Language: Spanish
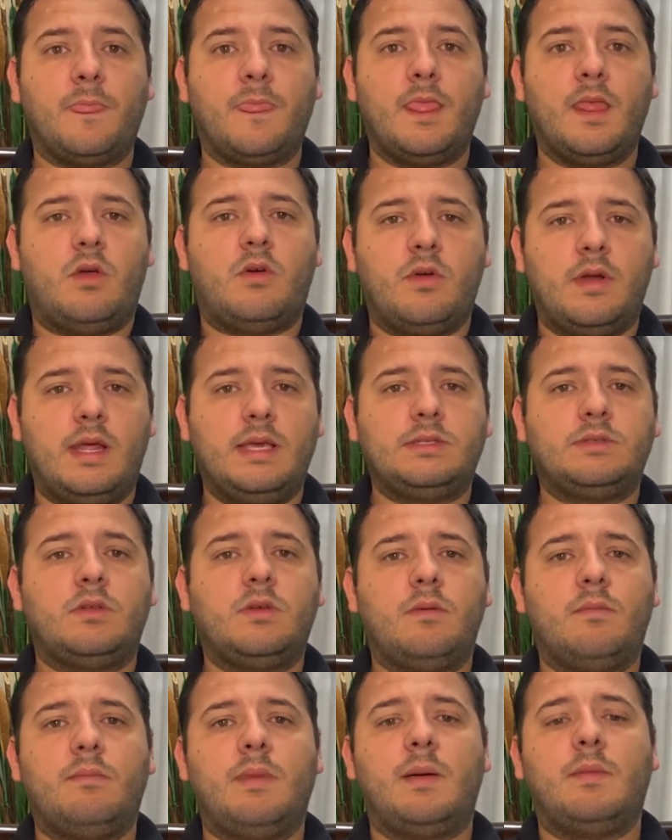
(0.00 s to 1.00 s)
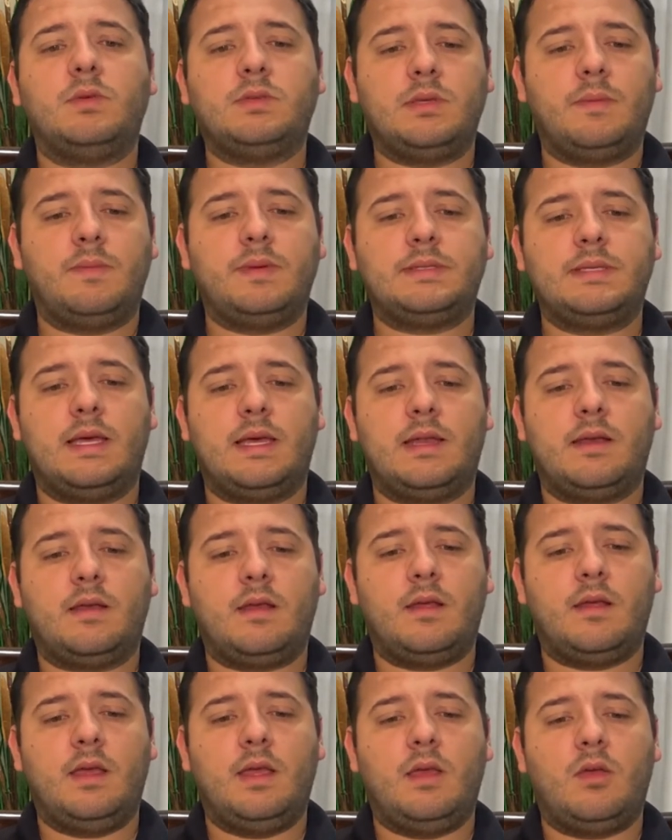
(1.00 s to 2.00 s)
Y con esto vamos a
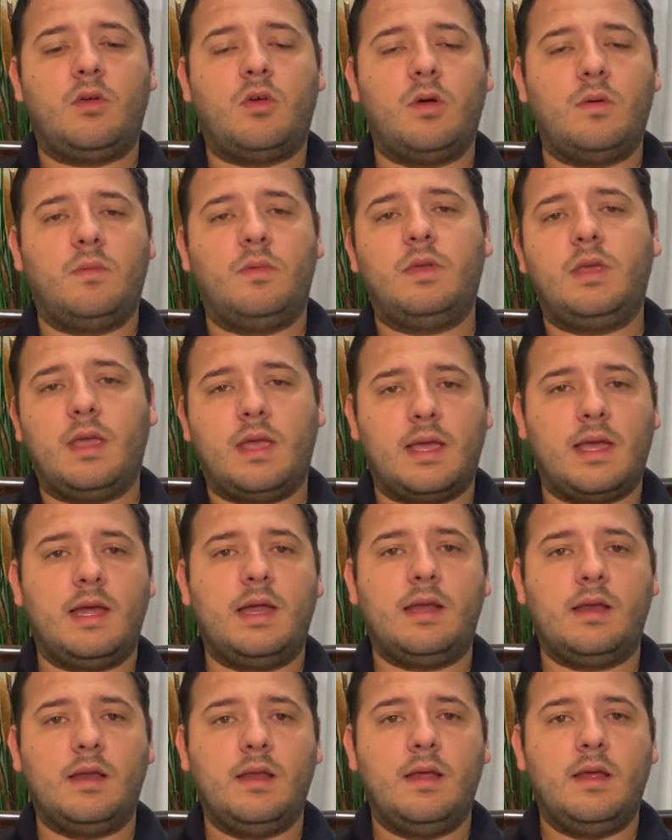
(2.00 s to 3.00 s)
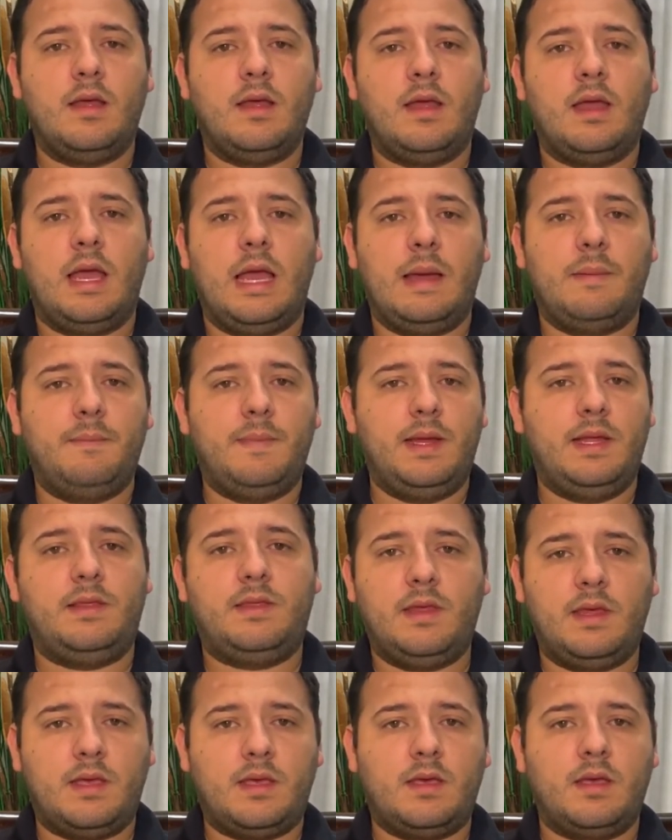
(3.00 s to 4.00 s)
empezar en cómo llegar a
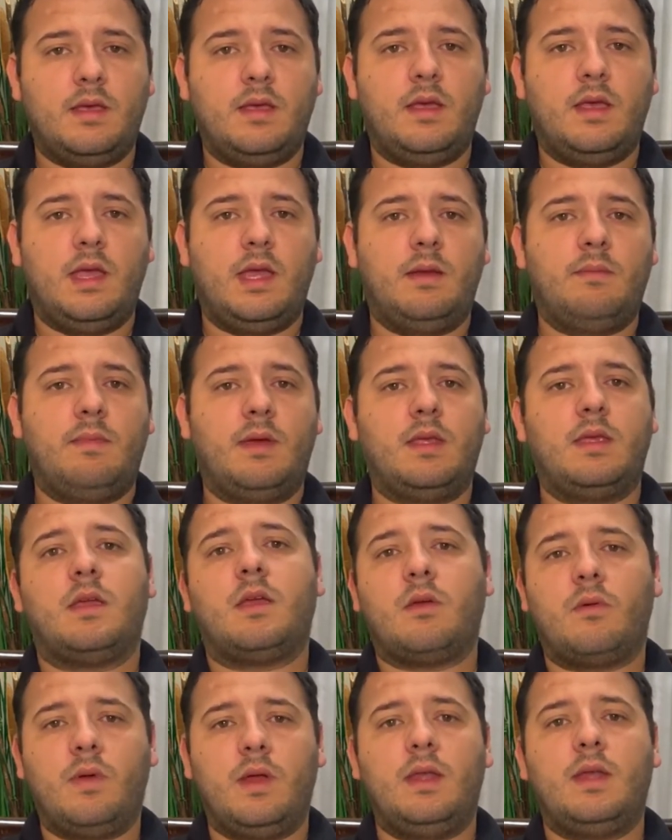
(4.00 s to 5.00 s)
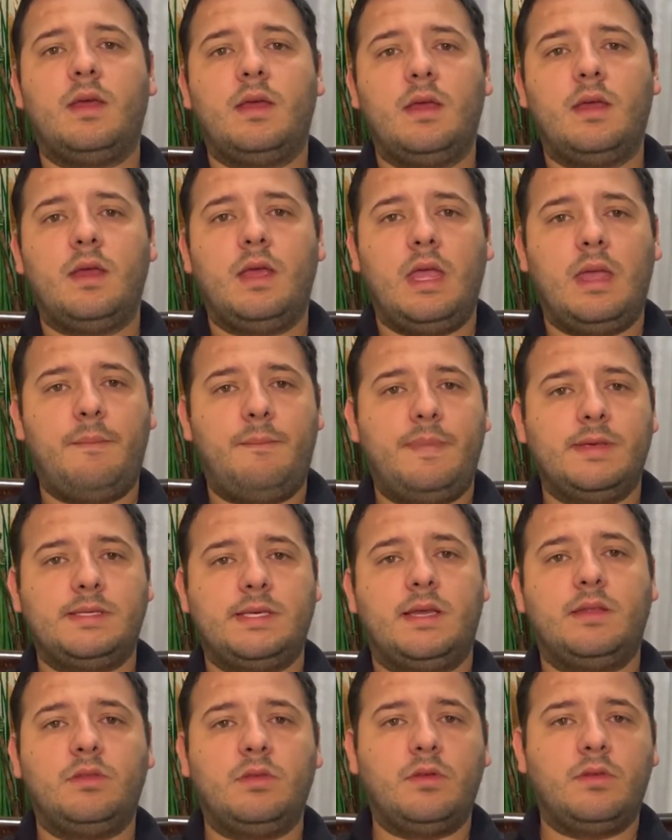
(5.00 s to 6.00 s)
Mystic en Magic Arena,
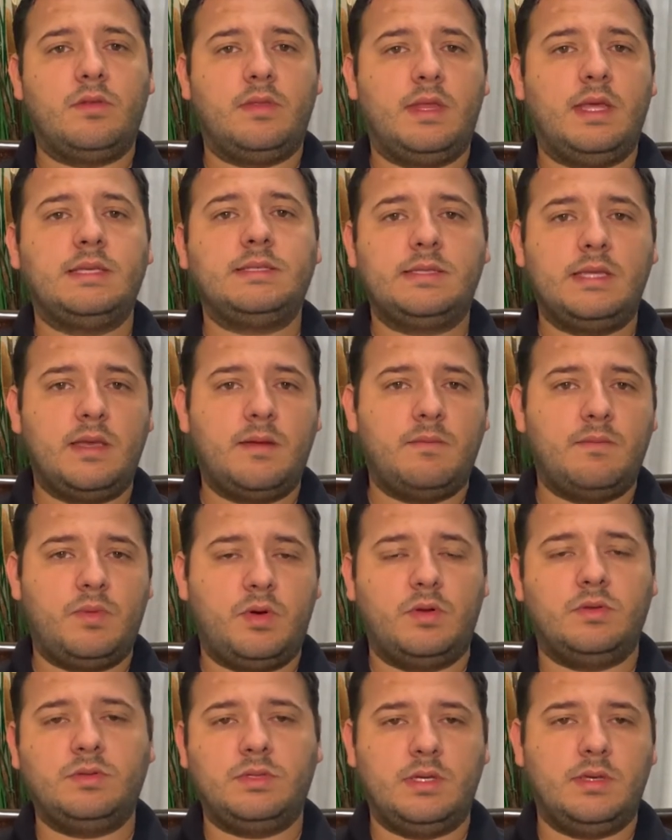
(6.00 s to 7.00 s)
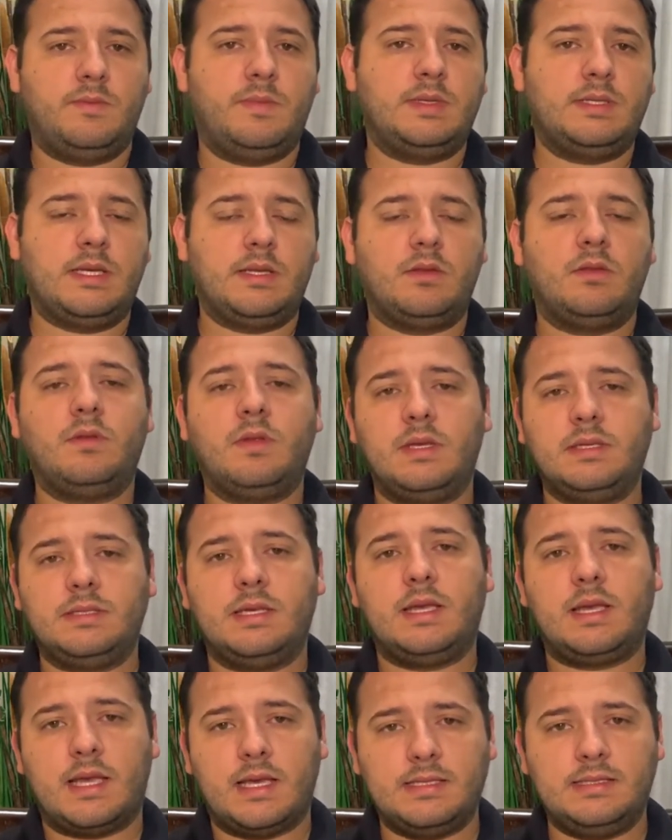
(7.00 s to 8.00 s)
empezando desde bronce, empezando
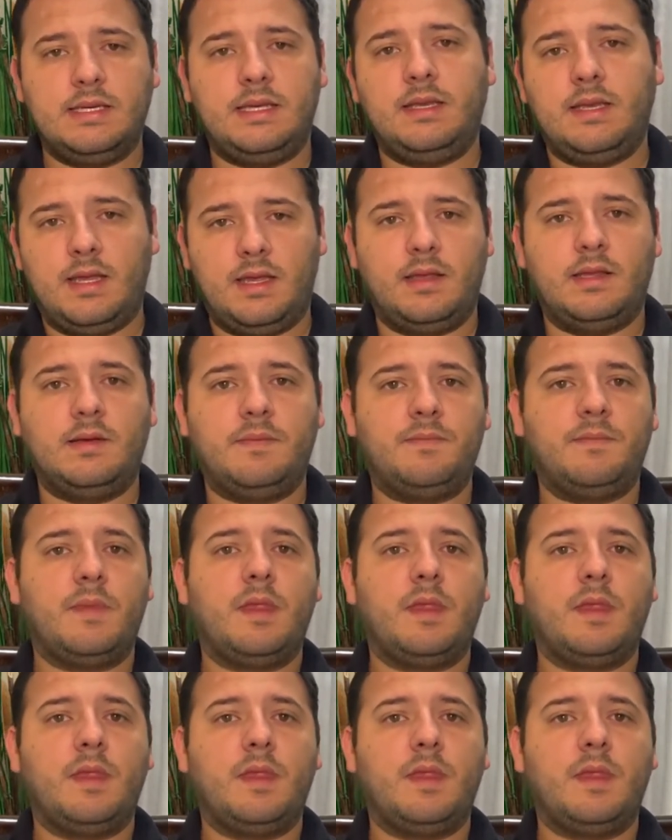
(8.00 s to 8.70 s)
desde casi nada.